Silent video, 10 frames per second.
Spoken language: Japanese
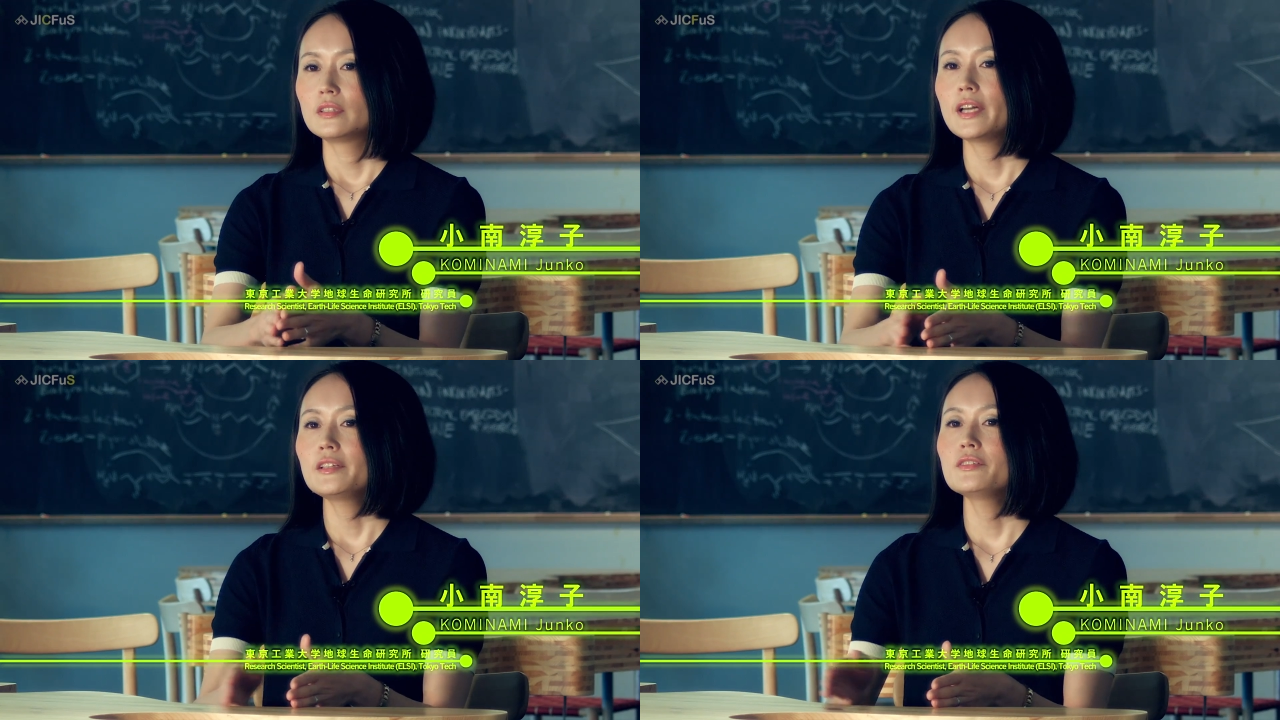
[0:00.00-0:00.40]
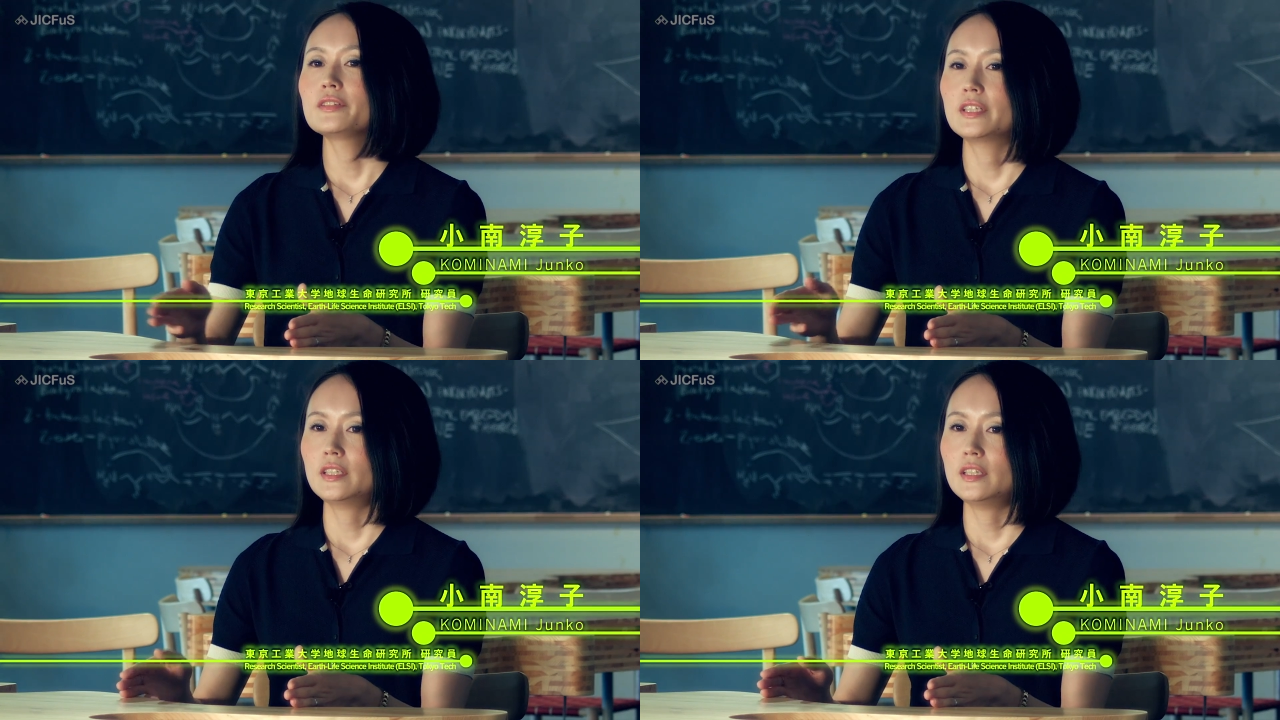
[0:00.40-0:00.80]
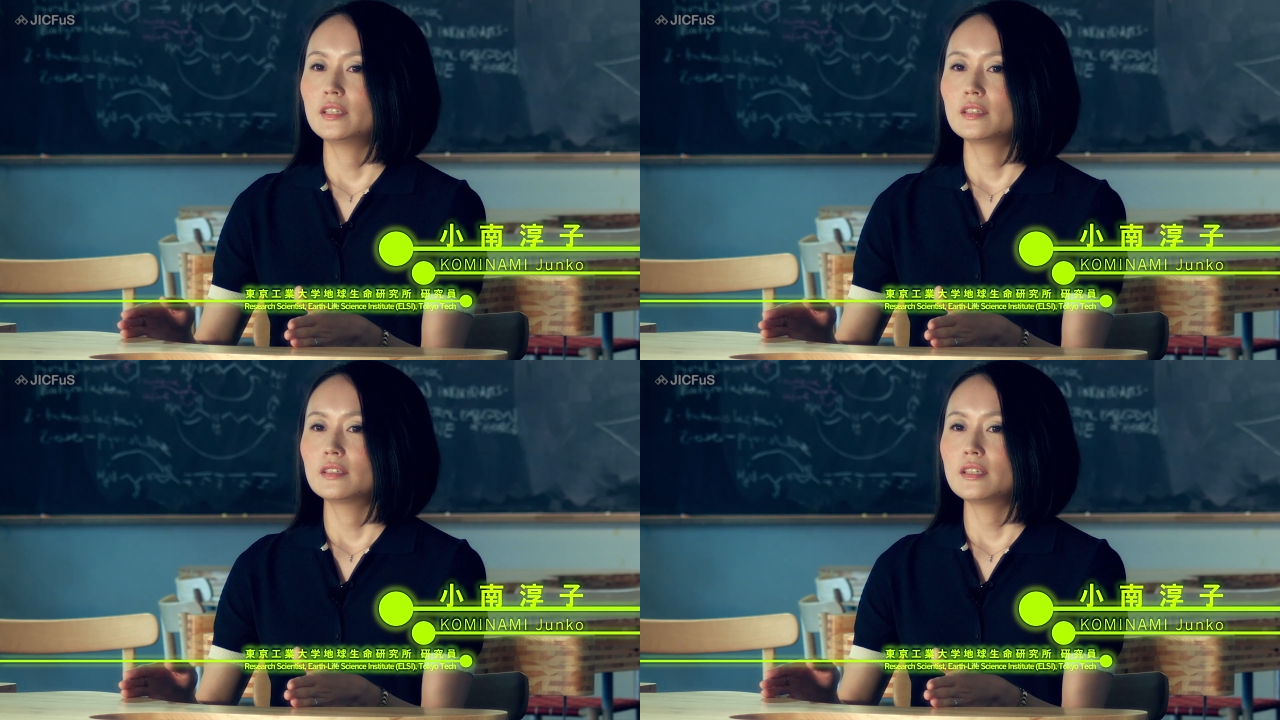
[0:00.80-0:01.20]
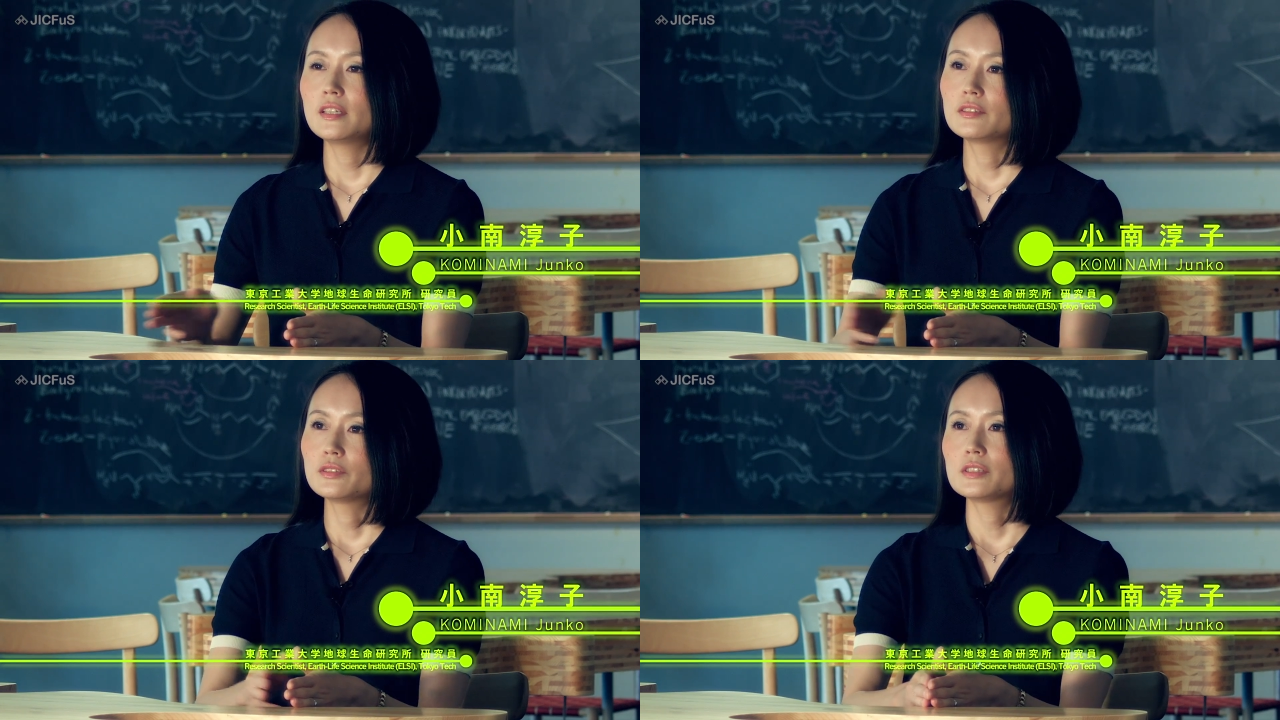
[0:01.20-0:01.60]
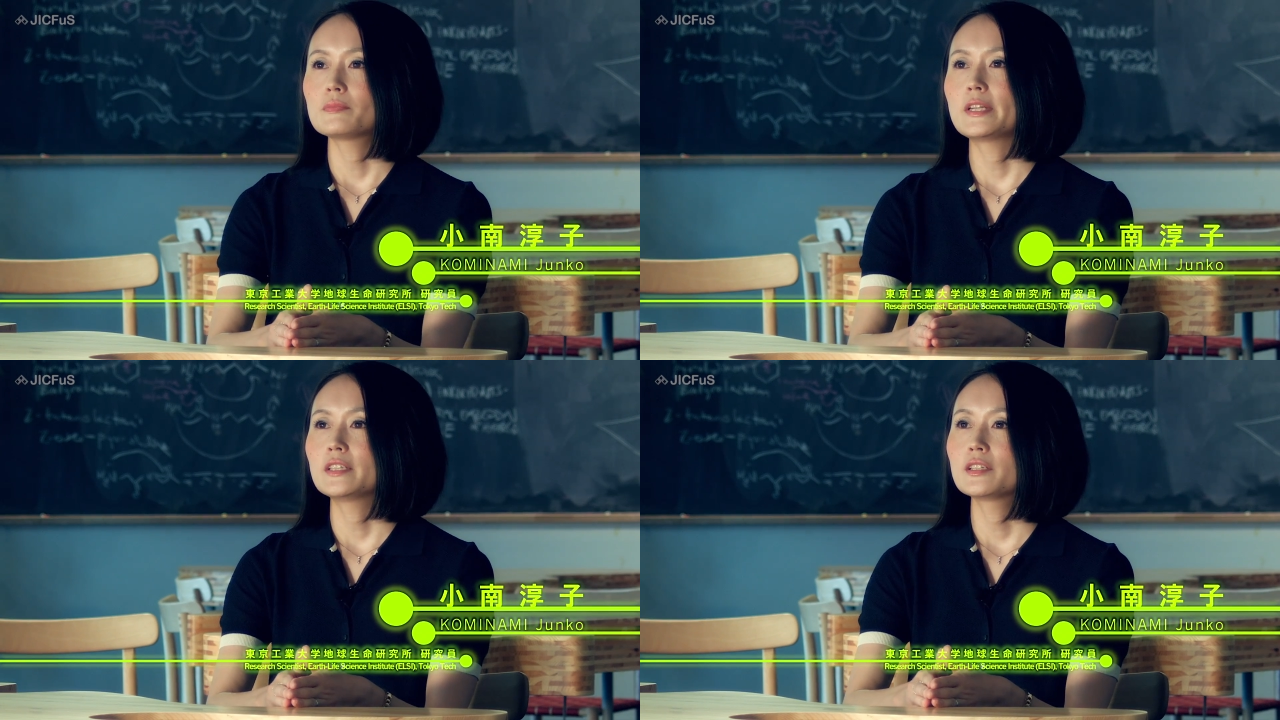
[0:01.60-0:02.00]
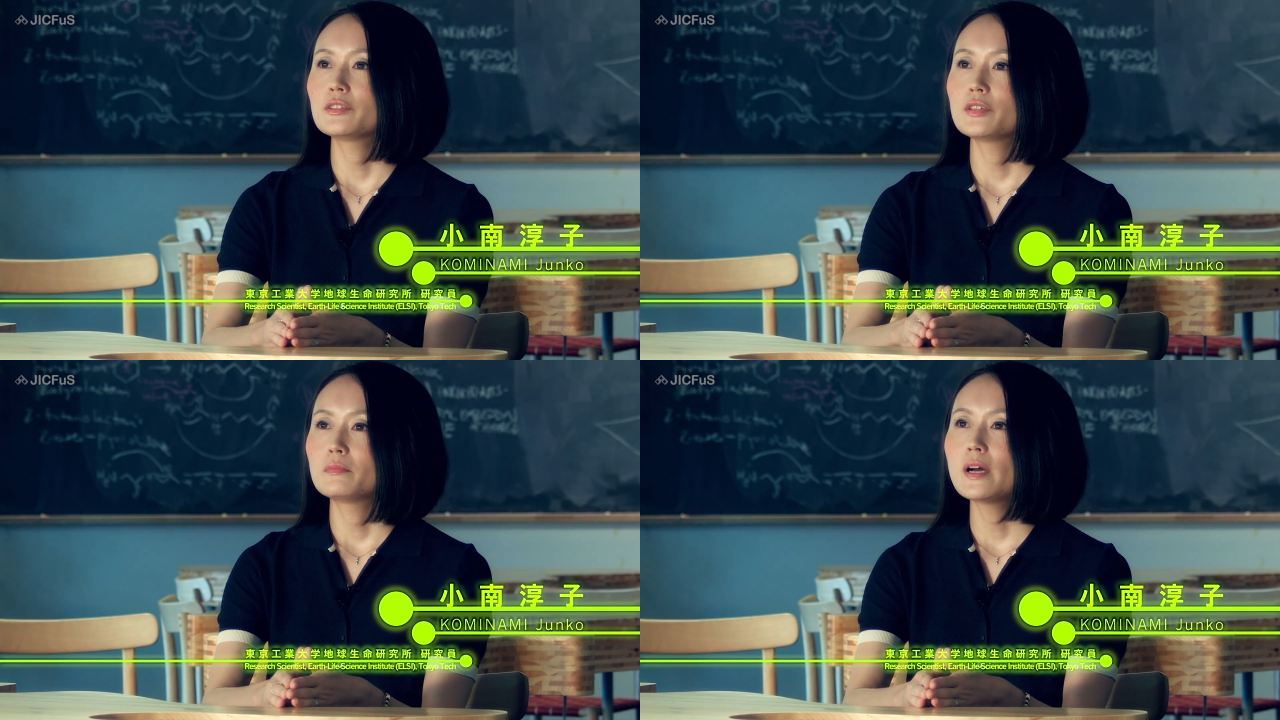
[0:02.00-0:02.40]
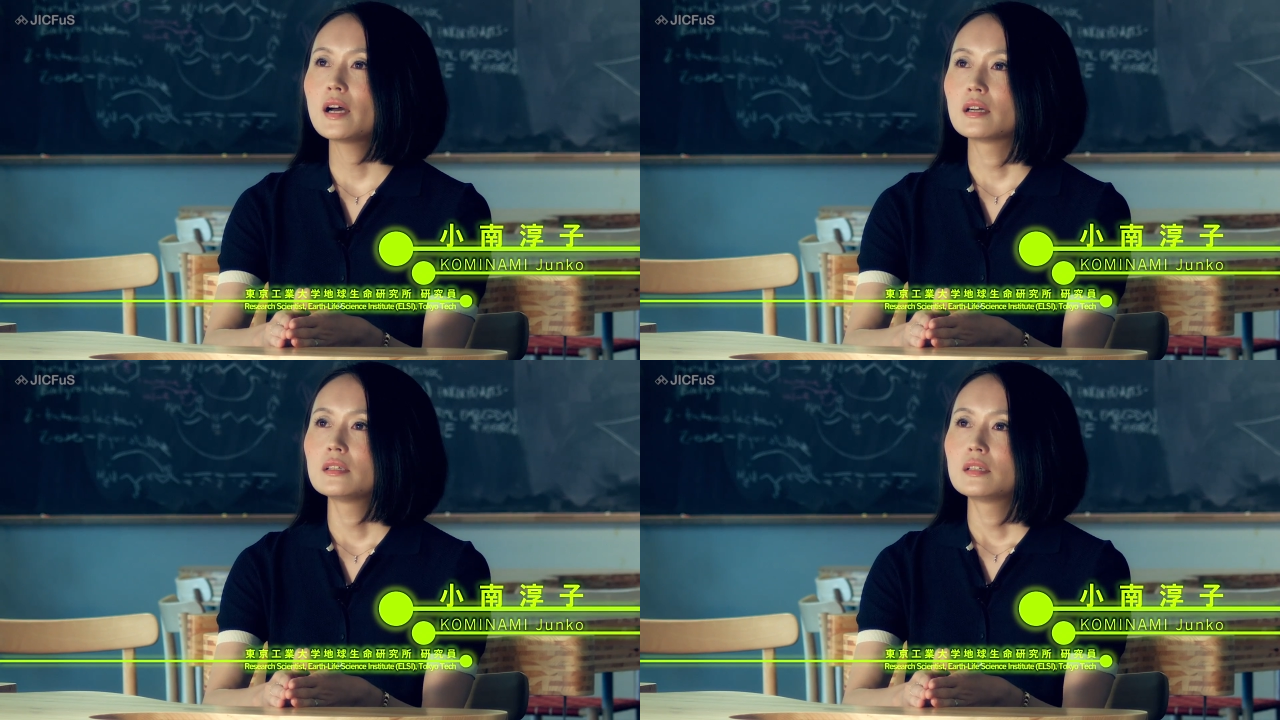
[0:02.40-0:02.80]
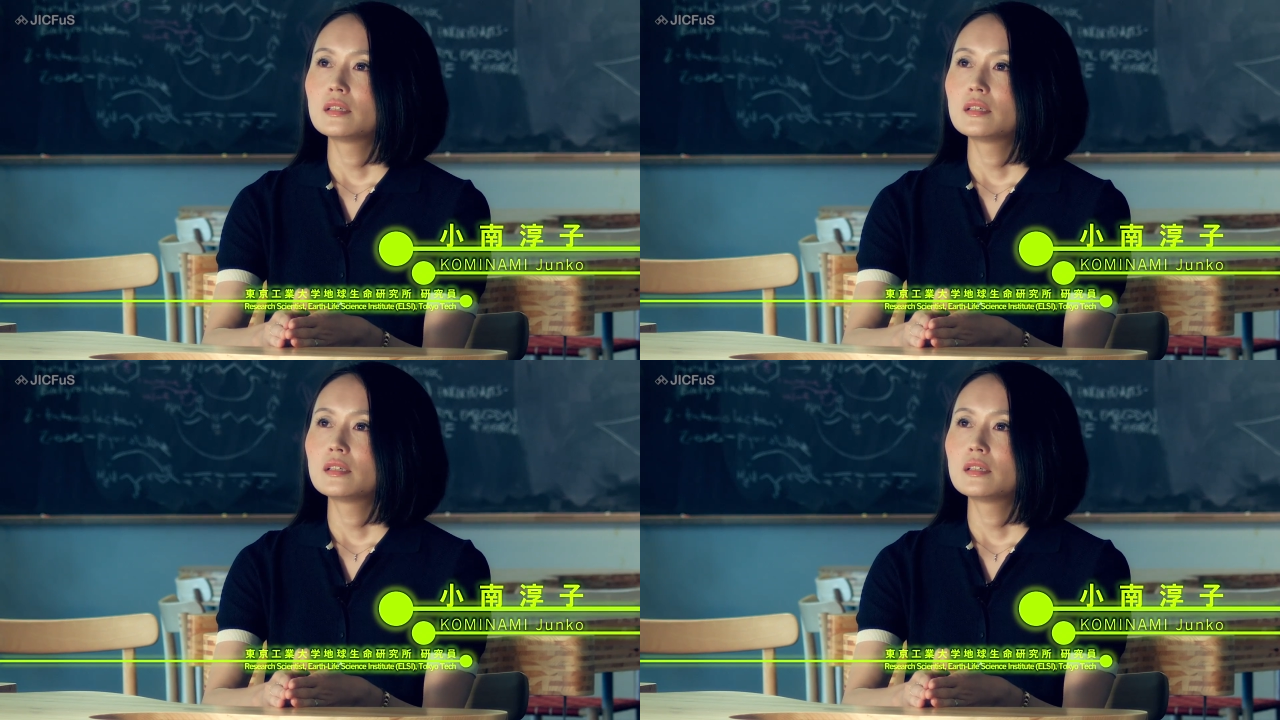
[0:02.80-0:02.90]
大領域、つまり例えば